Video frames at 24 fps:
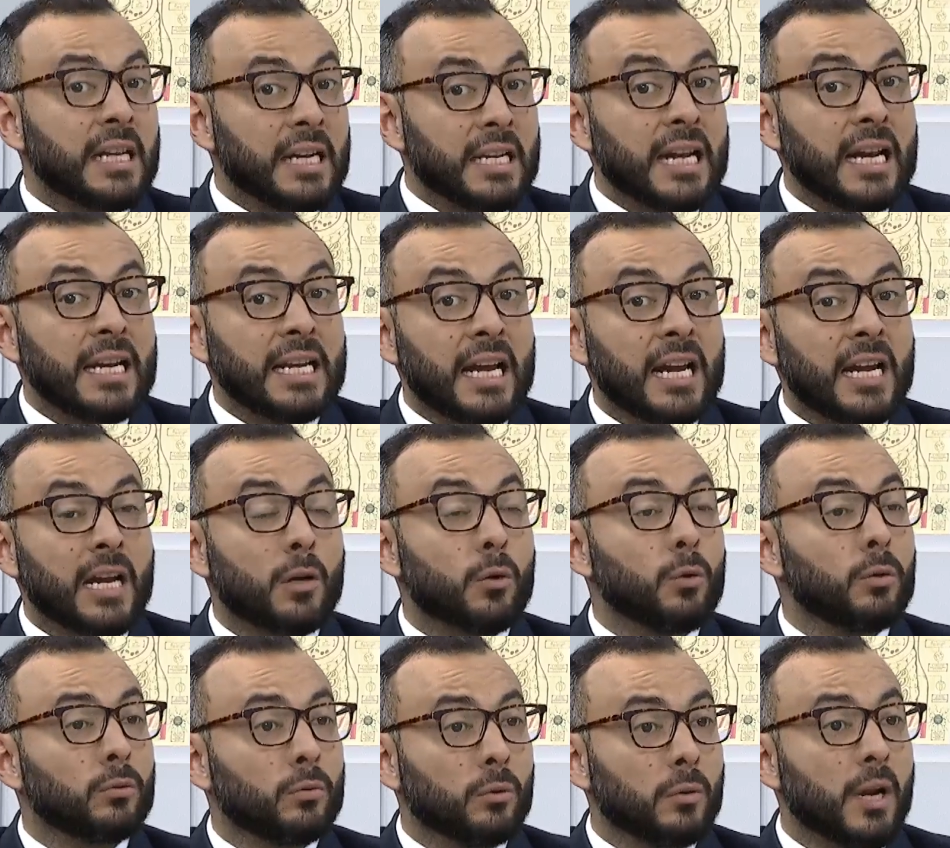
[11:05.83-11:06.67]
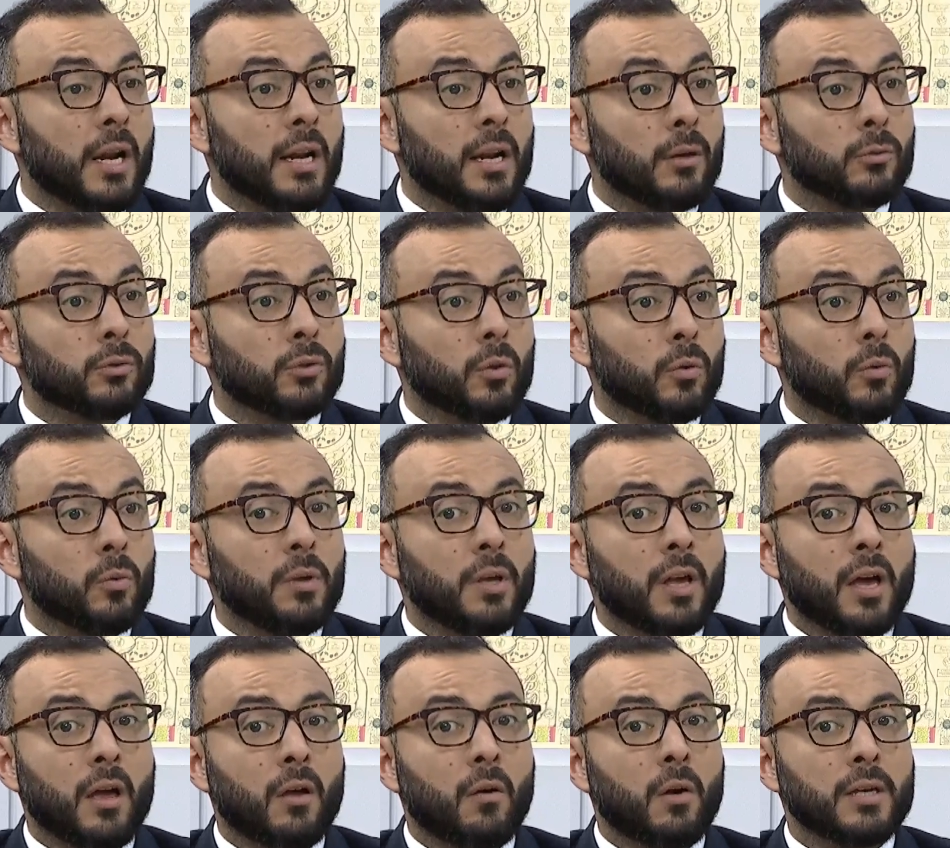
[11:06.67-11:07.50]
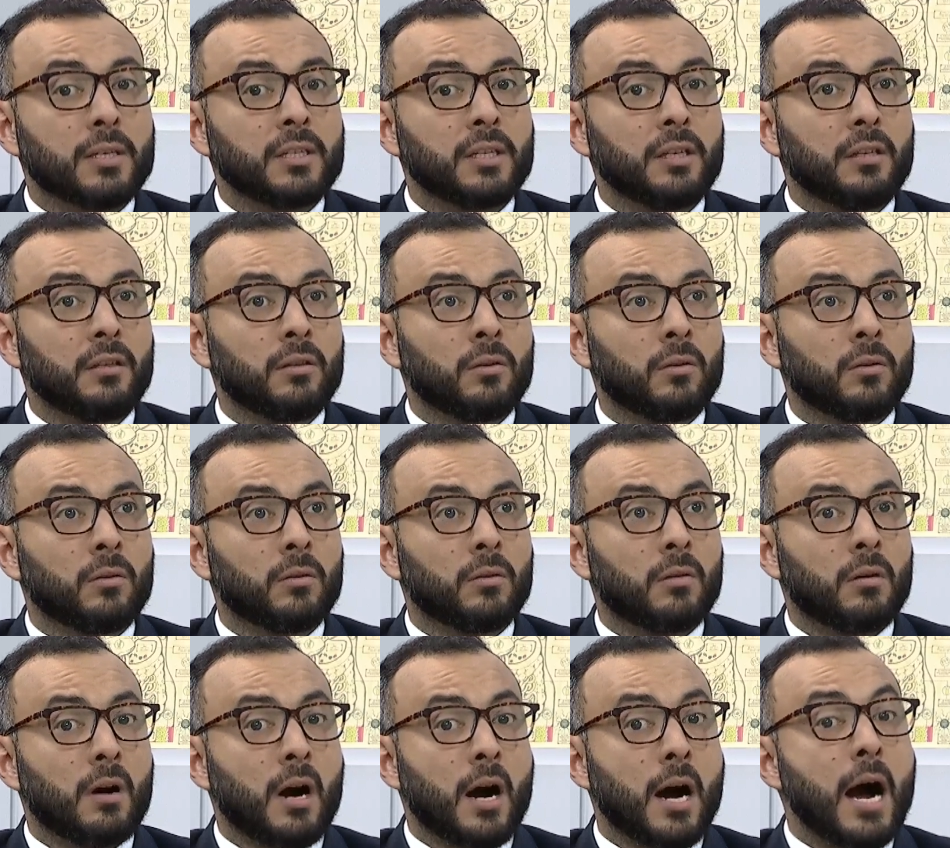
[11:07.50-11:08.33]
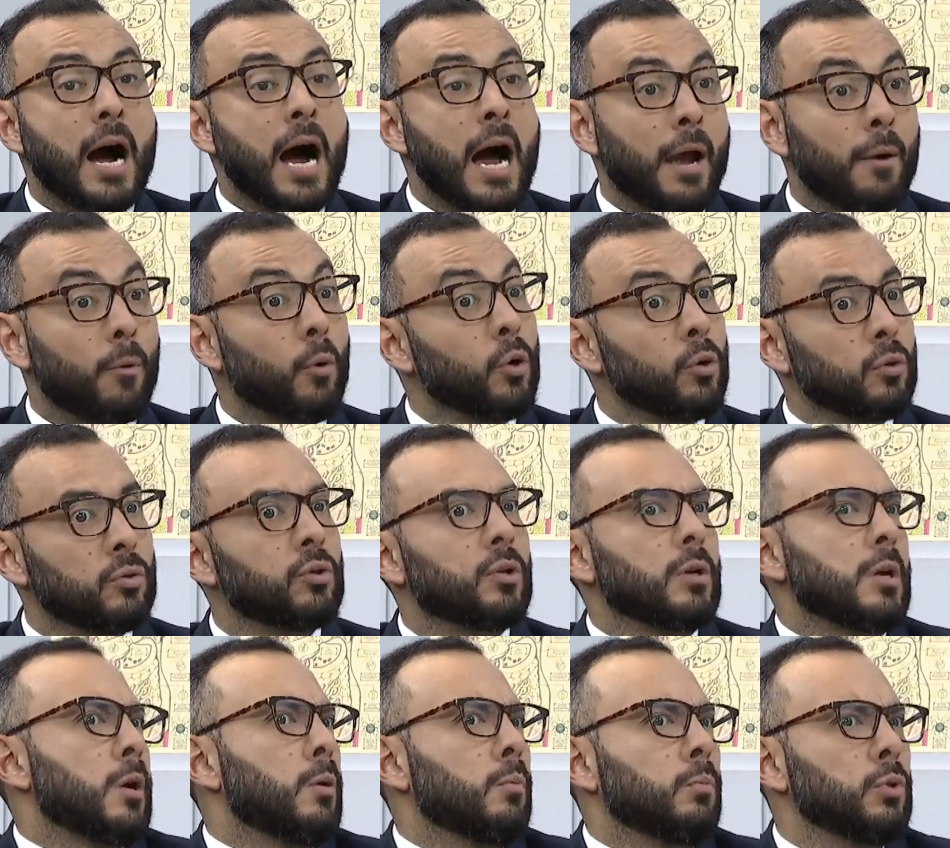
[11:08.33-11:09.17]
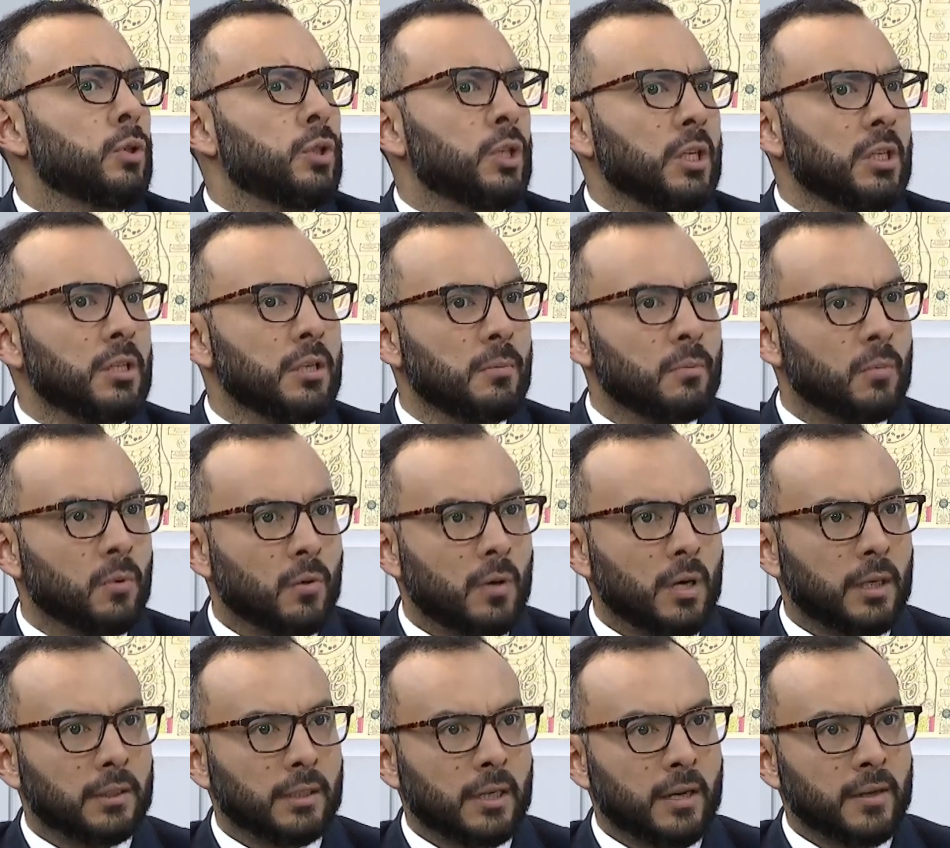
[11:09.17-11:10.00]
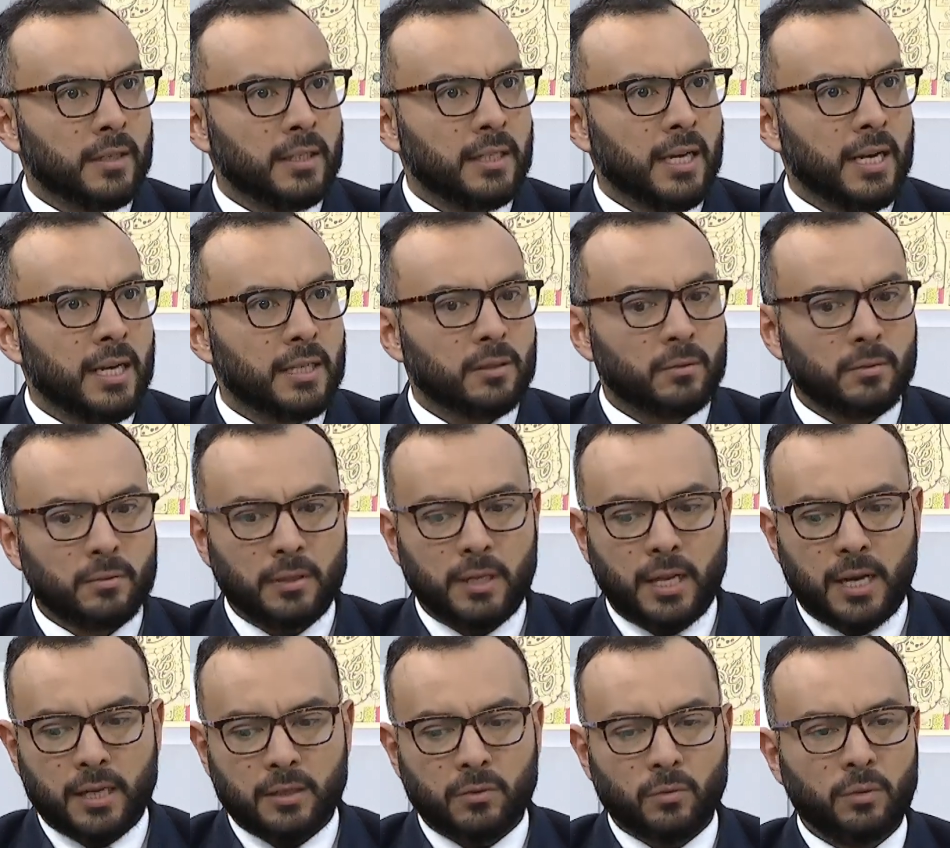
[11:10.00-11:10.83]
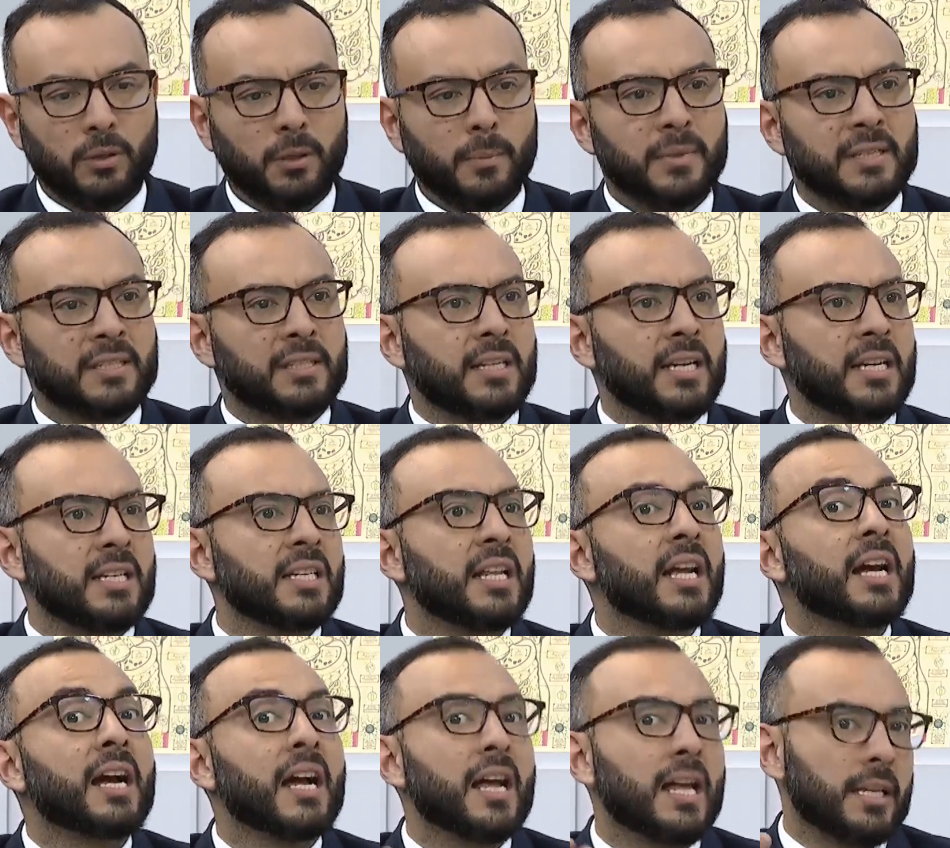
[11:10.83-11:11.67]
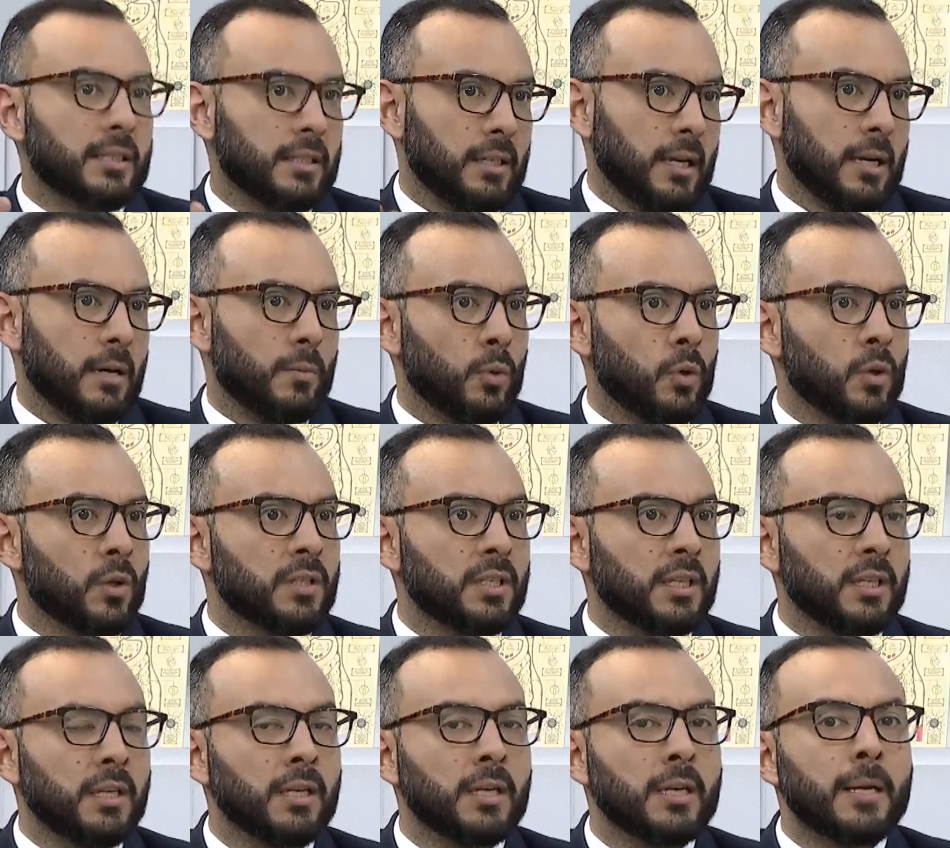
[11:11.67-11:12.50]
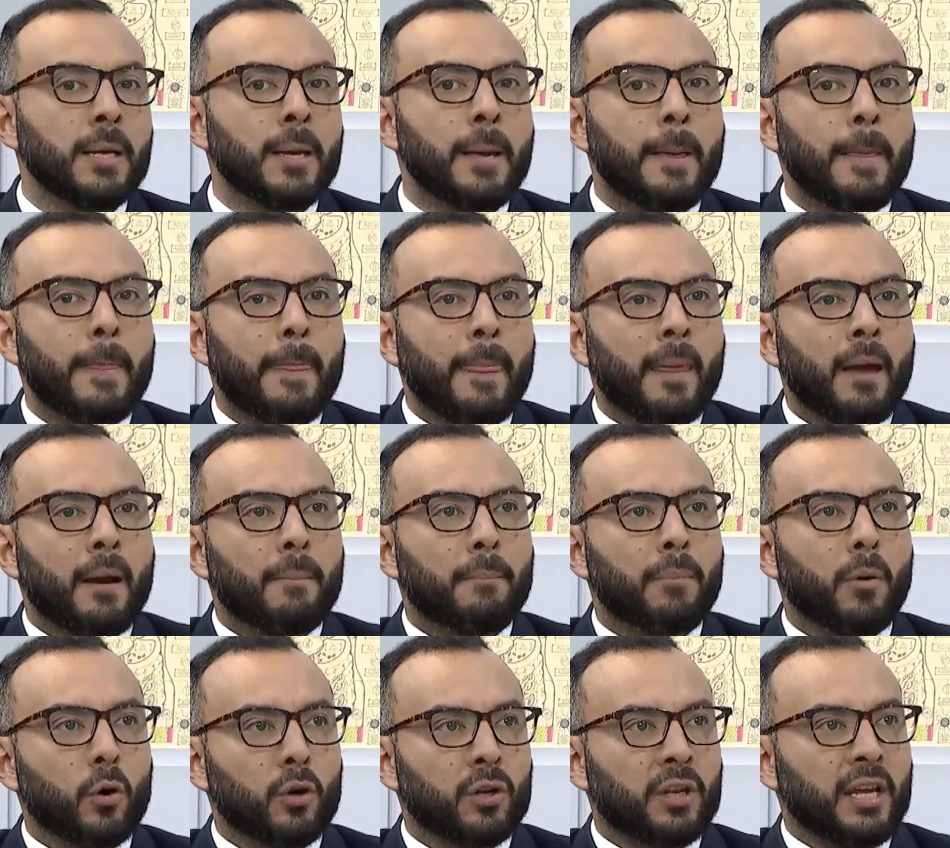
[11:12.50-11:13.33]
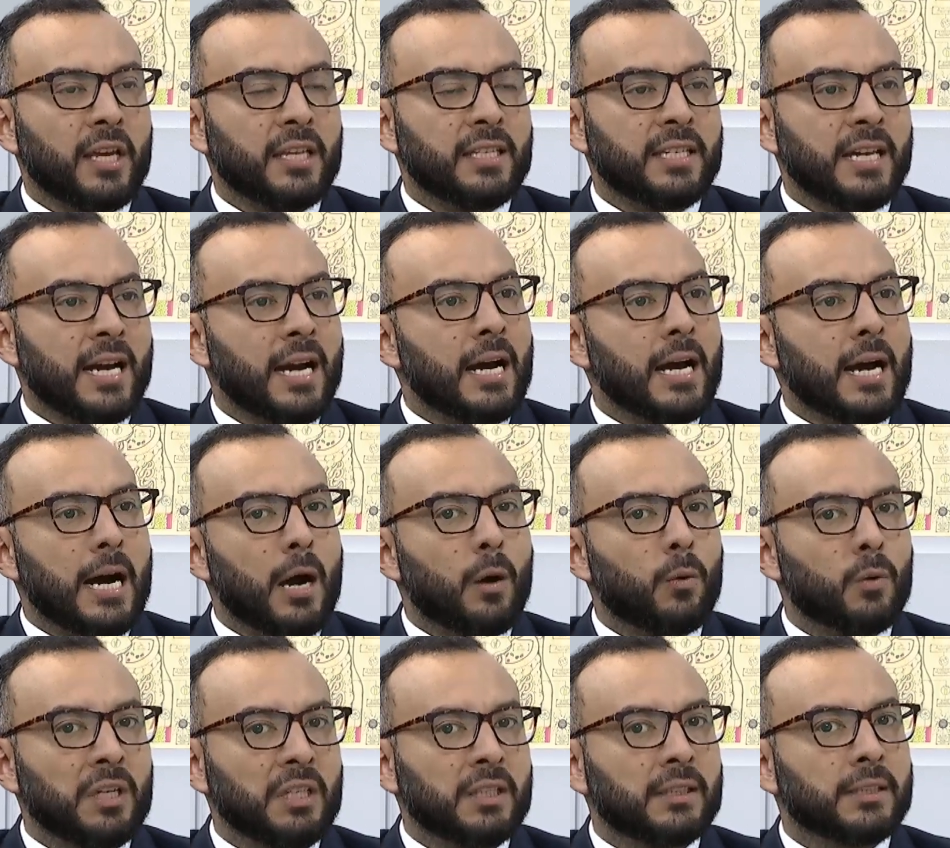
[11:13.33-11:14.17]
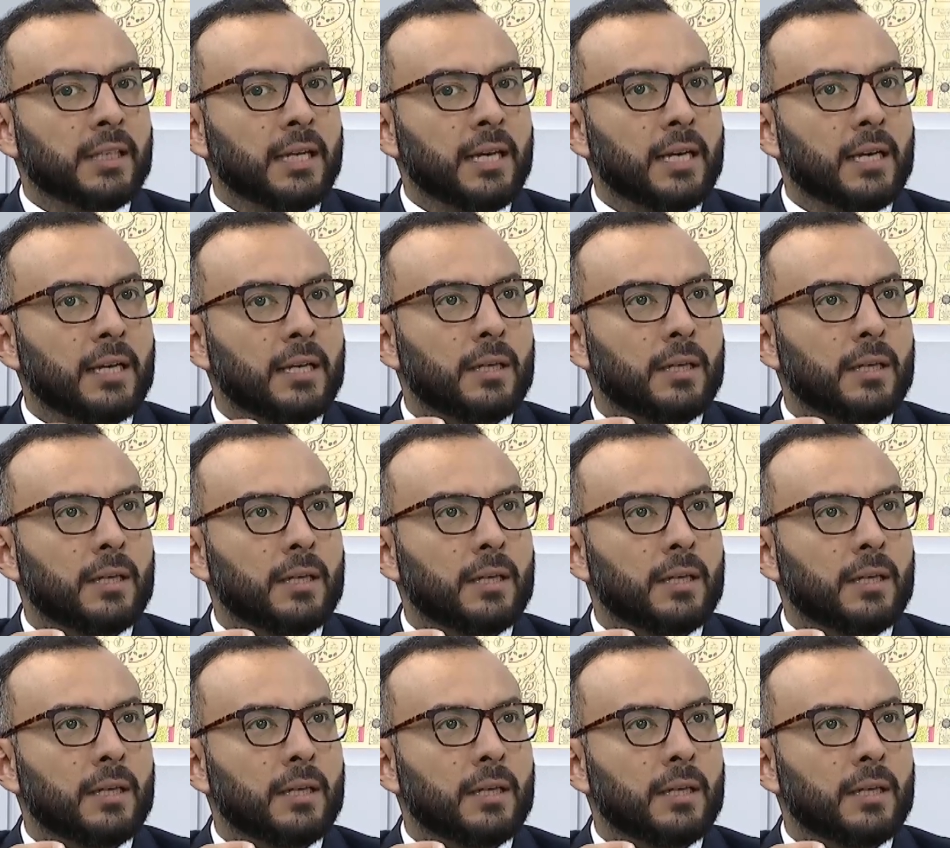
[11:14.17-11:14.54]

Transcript: realidad la cultura del autocuidado ha sido, ha, evolucionado muchísimo a través de las, de las últimas tres décadas, digámoslo así, porque ya ahorita